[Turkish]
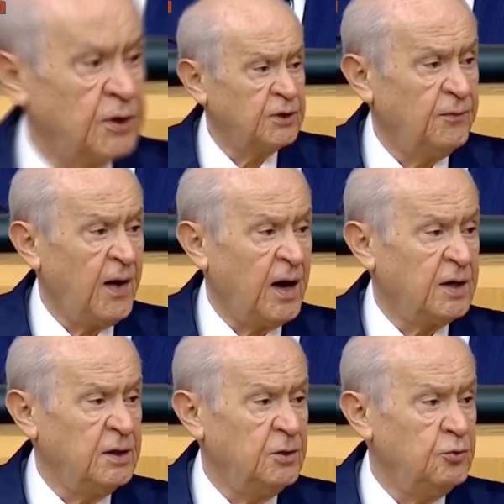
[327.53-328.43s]
Cumhur
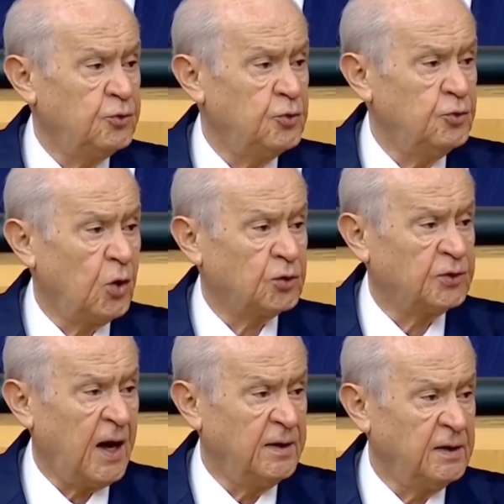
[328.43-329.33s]
İttifakı'nın üçüncü
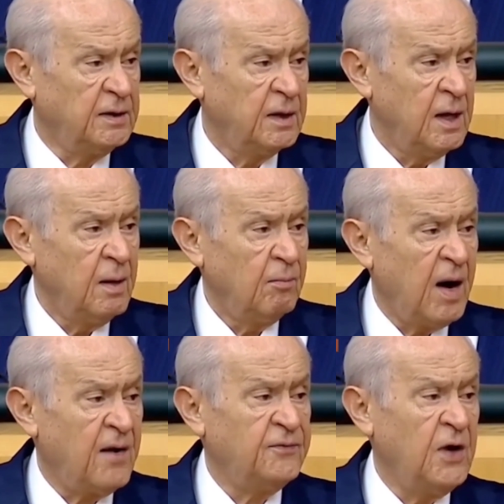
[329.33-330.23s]
ortağının
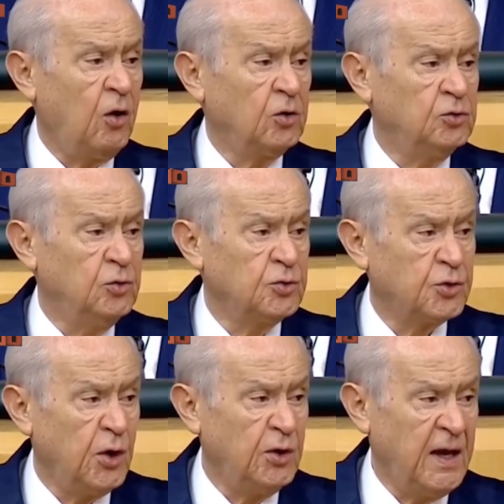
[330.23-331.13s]
mafya
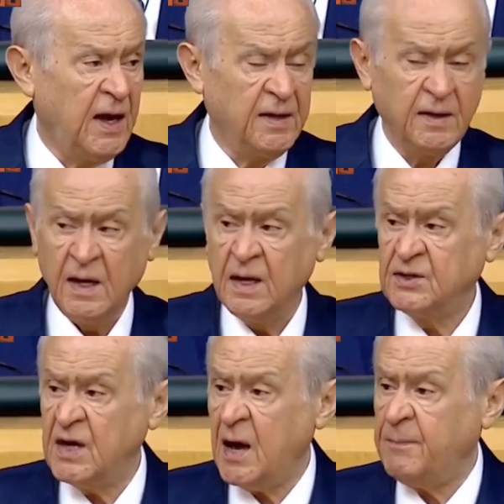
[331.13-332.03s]
olduğunu söyleyen
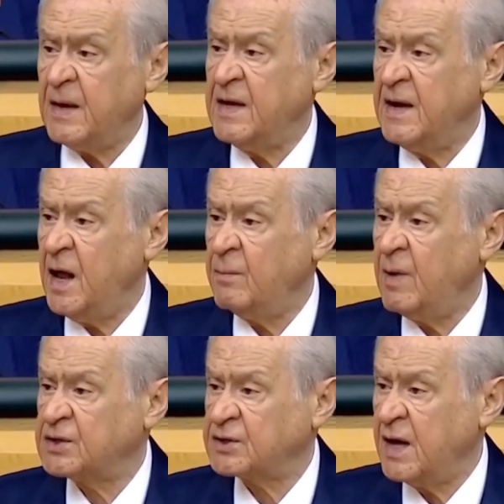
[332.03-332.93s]
CHP
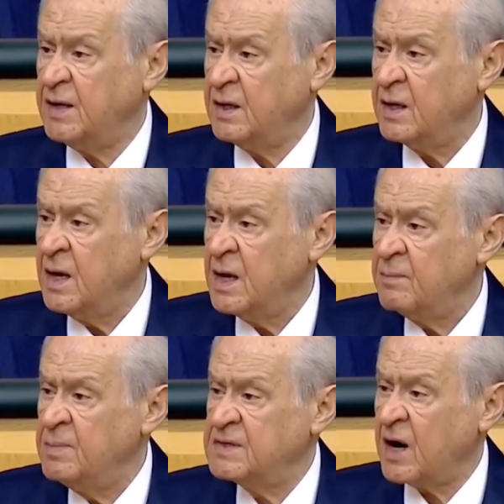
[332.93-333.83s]
Genel Başkanı
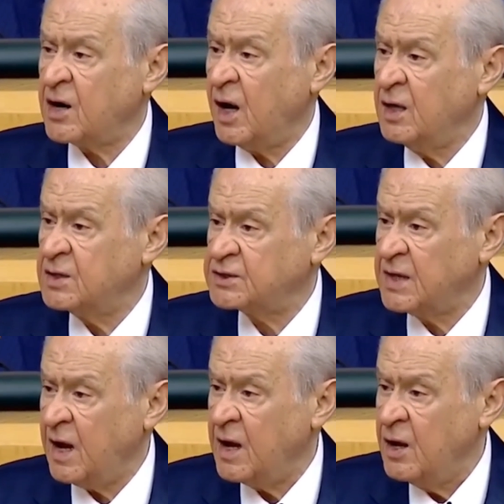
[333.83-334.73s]
bize
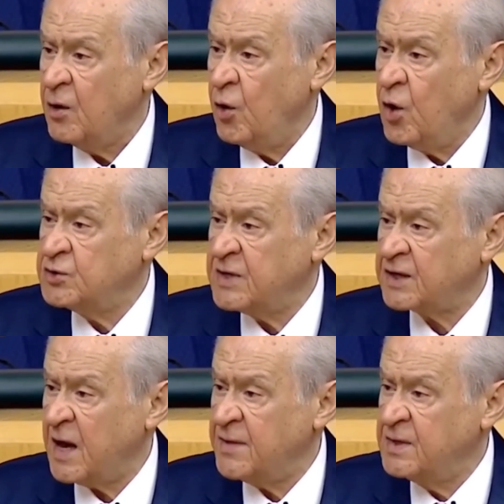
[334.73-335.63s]
kalırsa
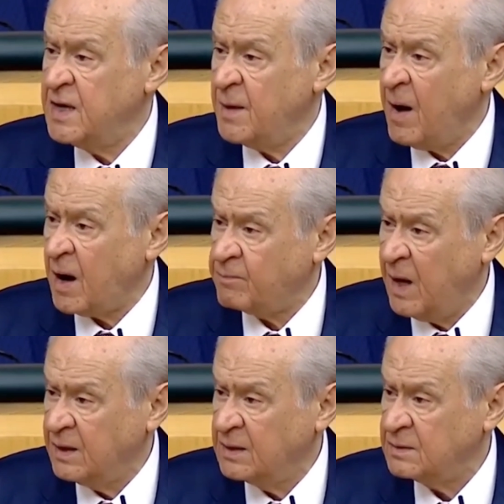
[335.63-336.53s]
önce kendine
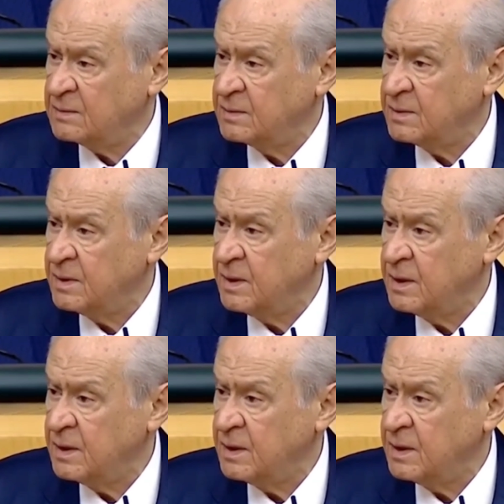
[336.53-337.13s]
bakmalı.